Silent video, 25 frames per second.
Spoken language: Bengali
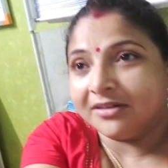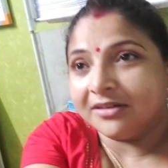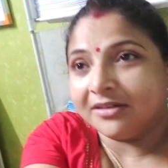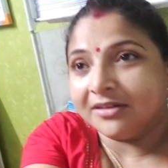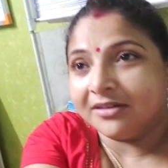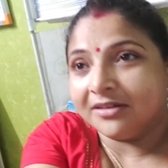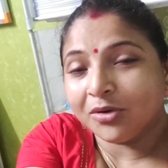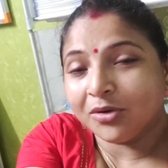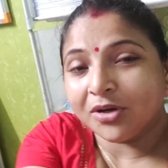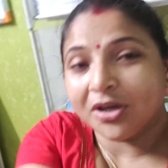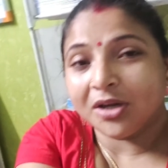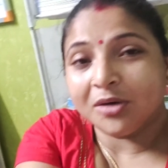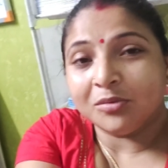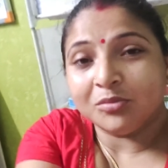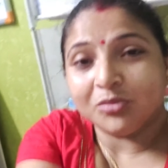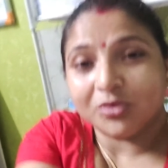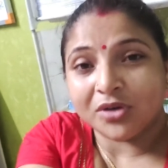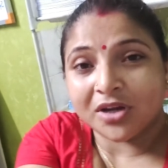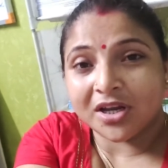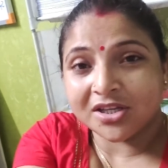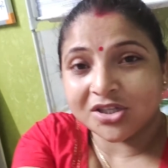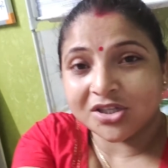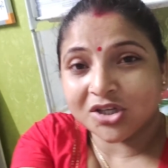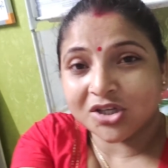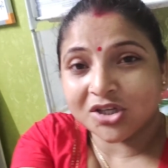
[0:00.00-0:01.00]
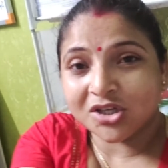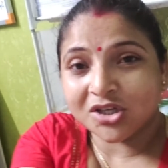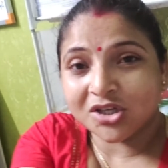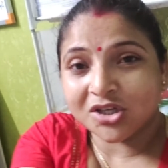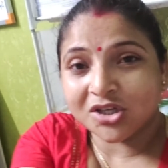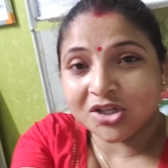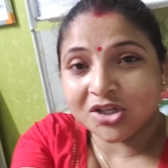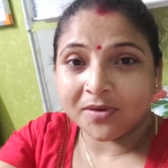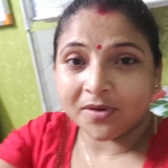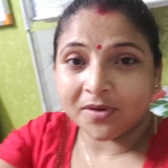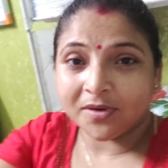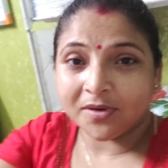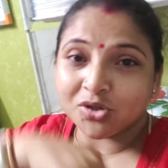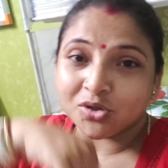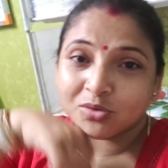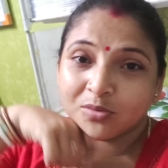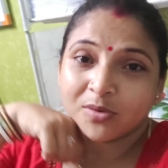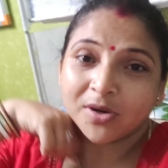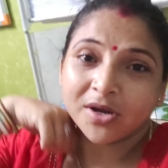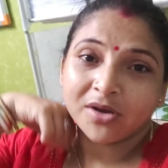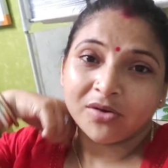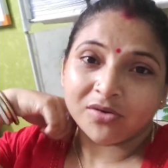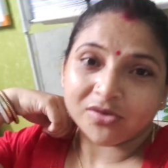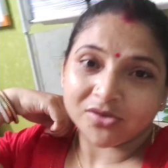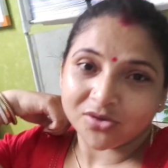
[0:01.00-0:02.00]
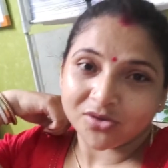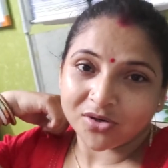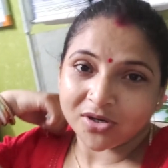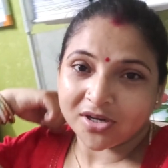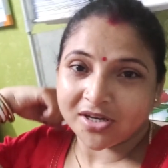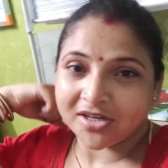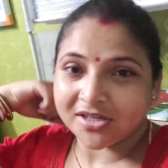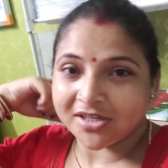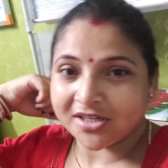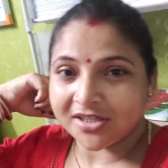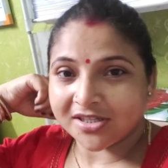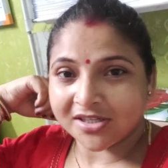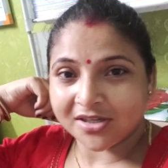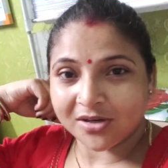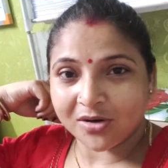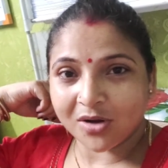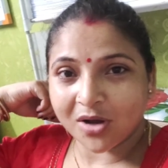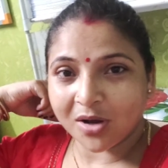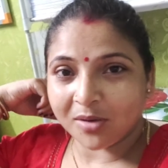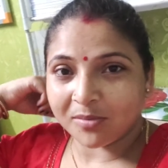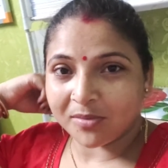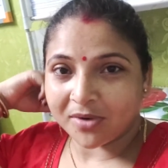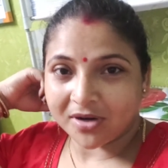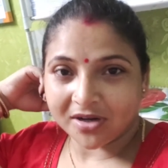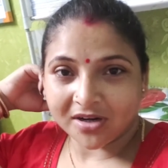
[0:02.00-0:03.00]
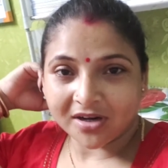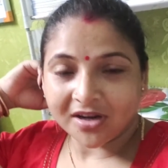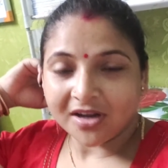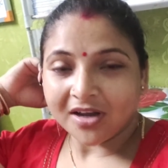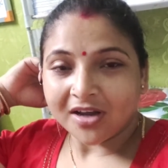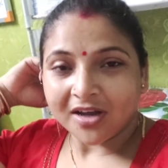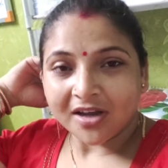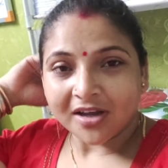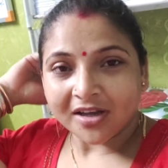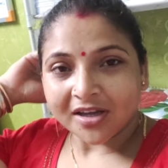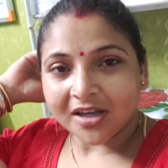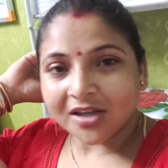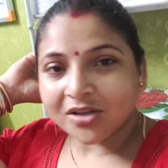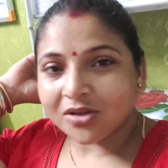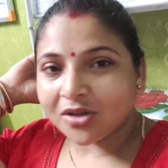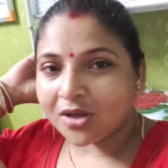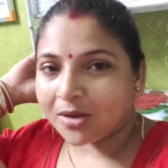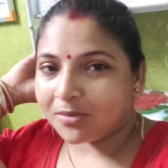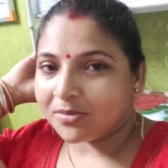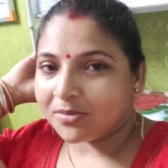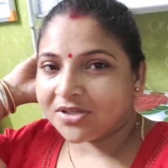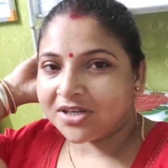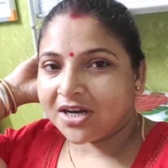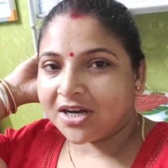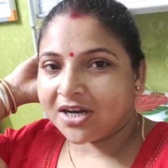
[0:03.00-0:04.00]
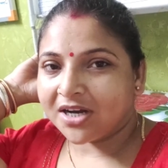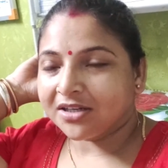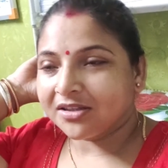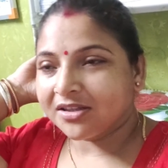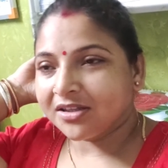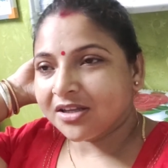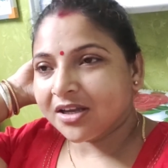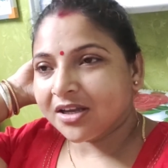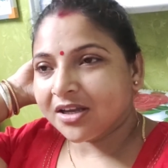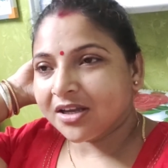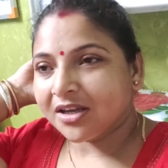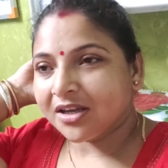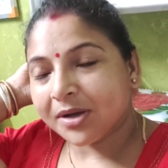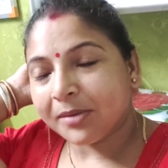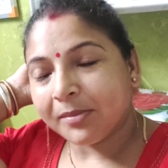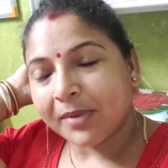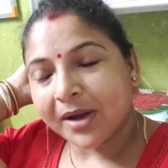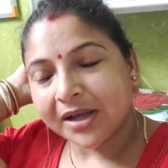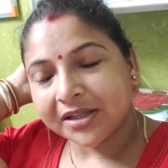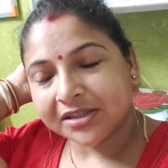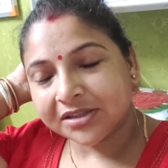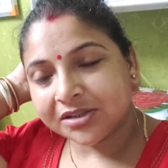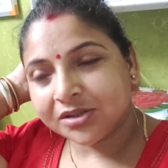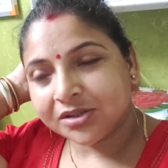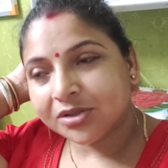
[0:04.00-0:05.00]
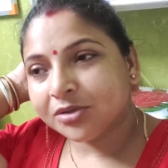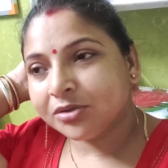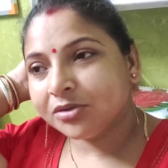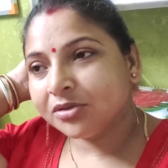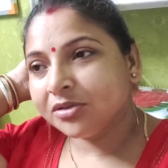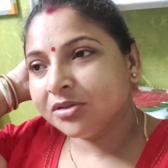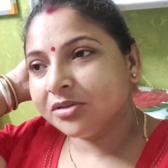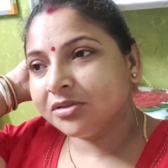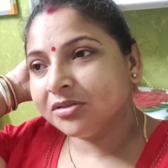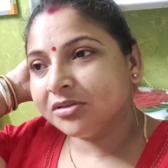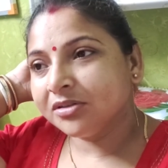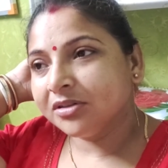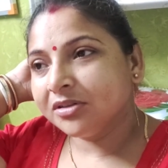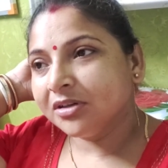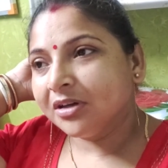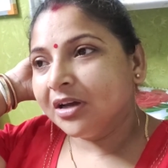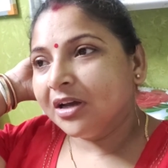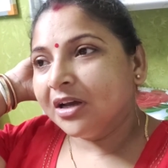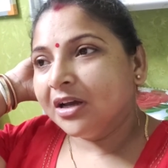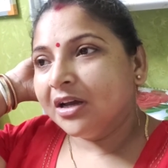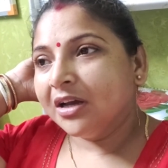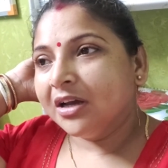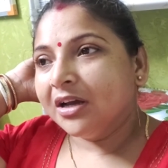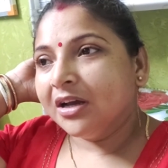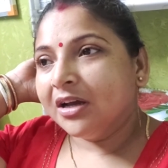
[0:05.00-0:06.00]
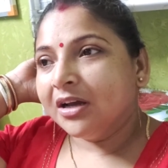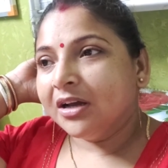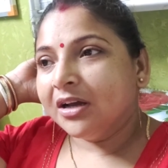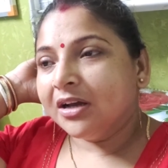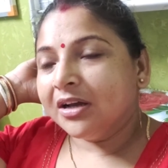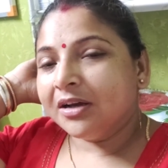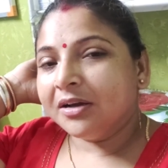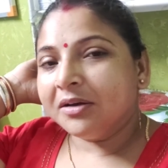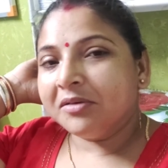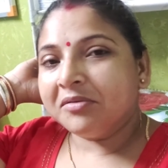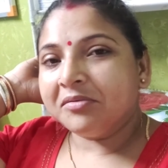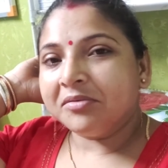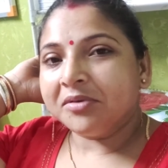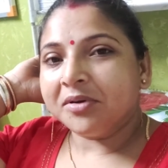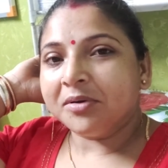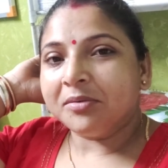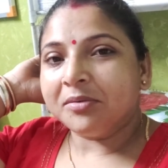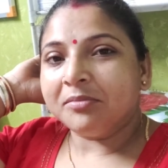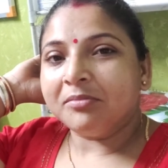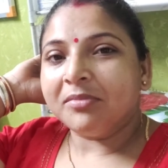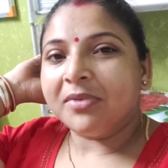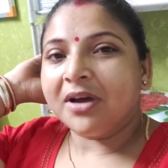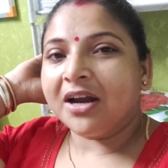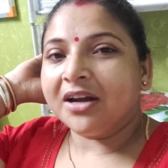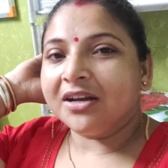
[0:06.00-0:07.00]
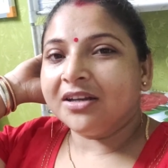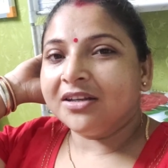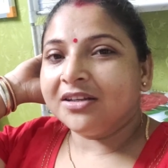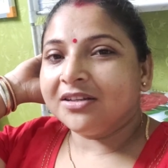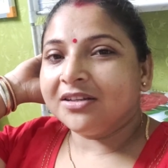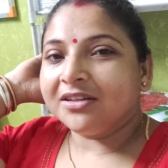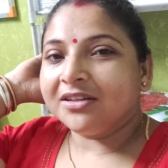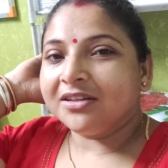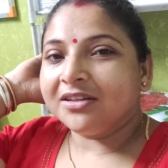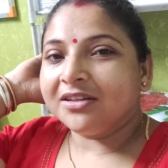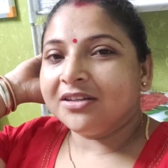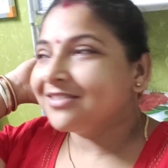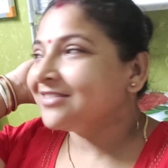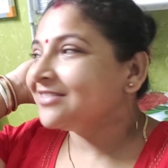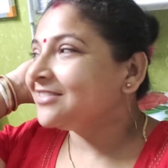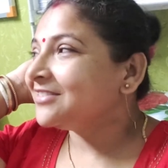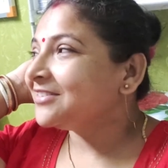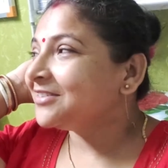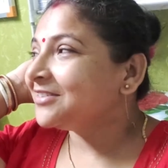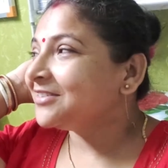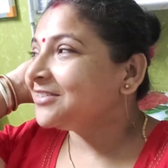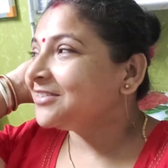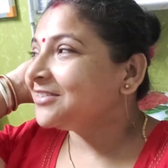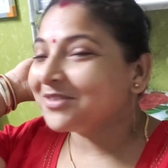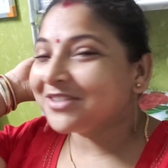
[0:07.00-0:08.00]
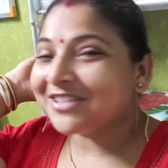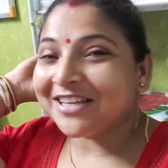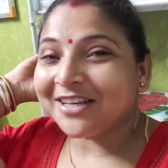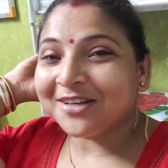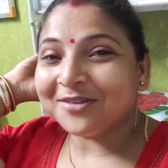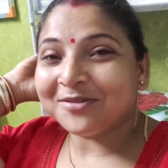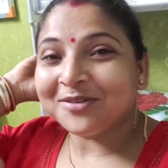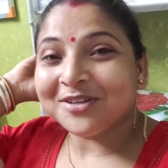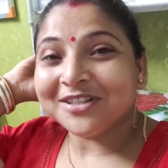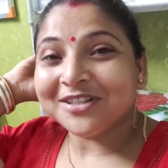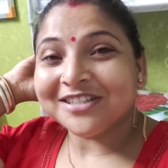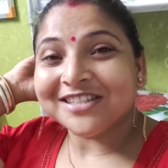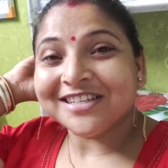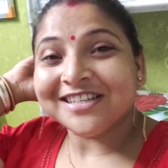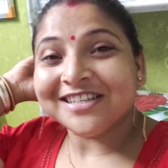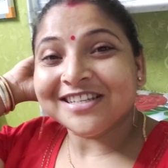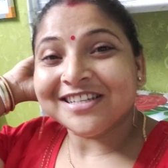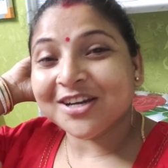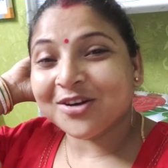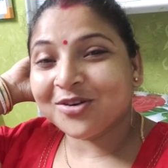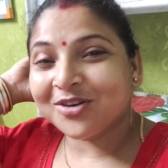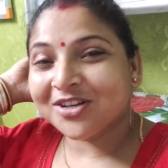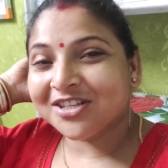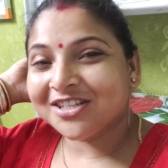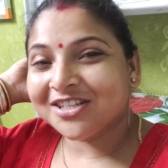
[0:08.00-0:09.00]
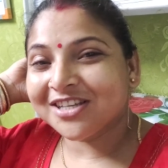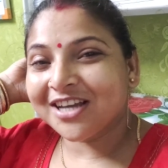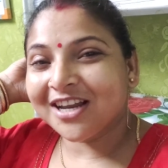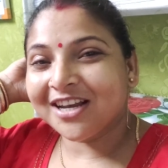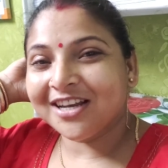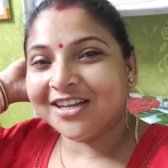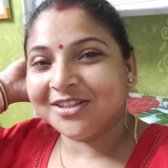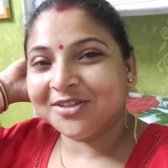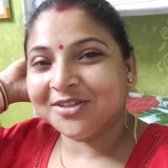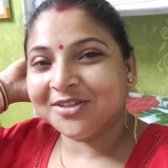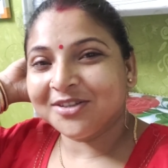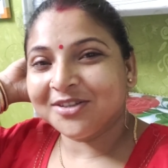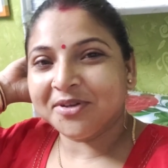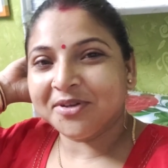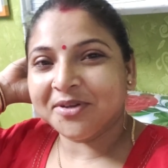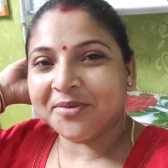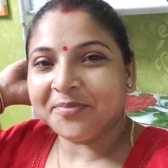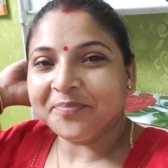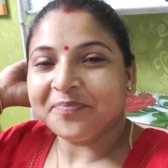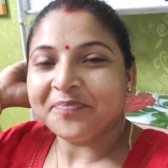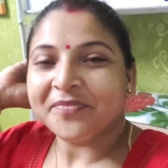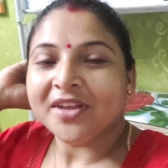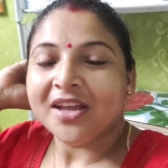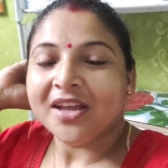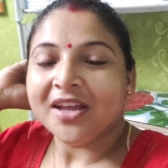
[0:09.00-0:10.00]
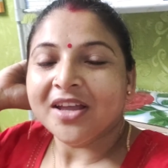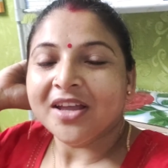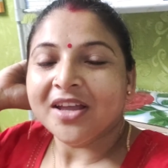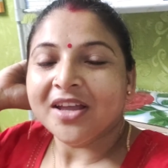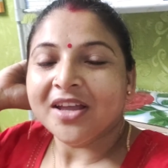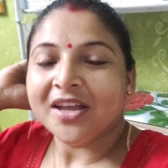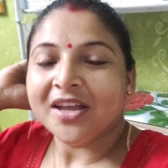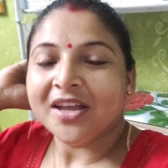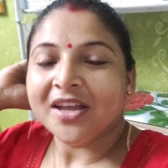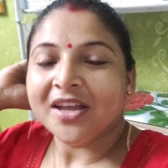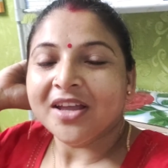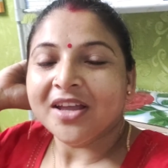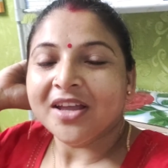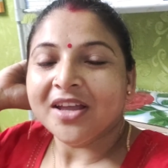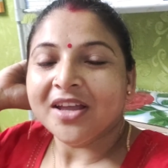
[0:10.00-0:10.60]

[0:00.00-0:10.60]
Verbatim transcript: লোকের মুখে জবাব দেওয়ার সময়ও চলে এসেছিলো আমার কিন্তু আমি ছাড়তে আমাকে বাধ্য হলো মানে বাড়ির ছেলে বলছে ইচ্ছা করে ছাড়লে তুমি খারাপ